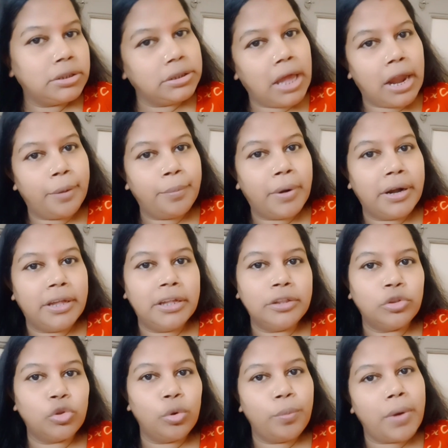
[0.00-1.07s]
তার মানে
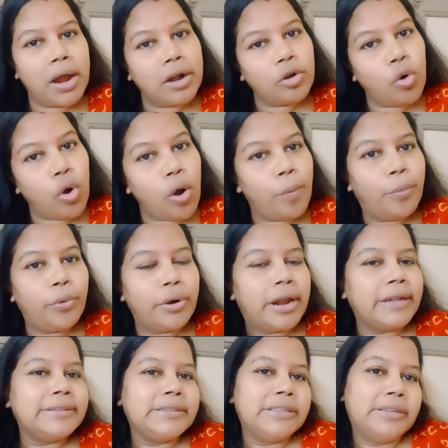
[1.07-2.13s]
তোমার খবর
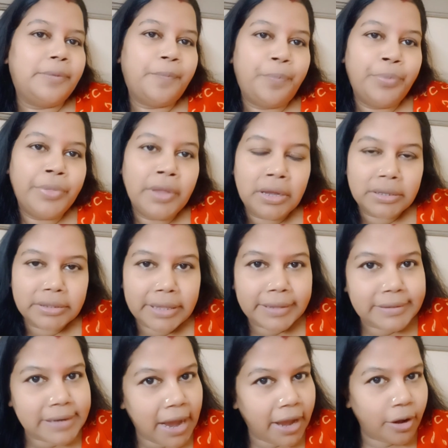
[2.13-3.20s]
আছে তা
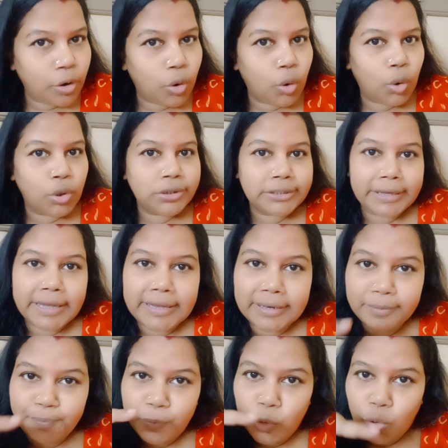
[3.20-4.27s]
যাই হোক স্কিন
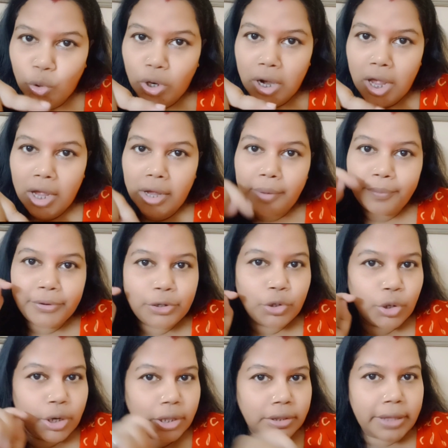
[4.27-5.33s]
করো না
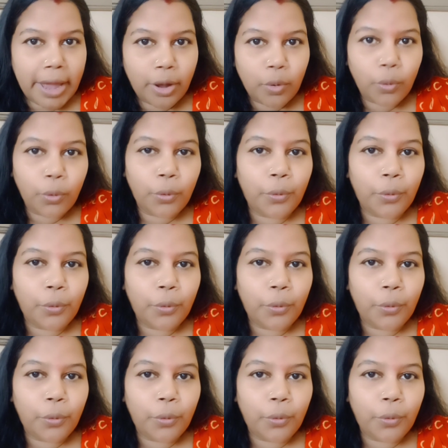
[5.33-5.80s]
ভিডিওটা দেখো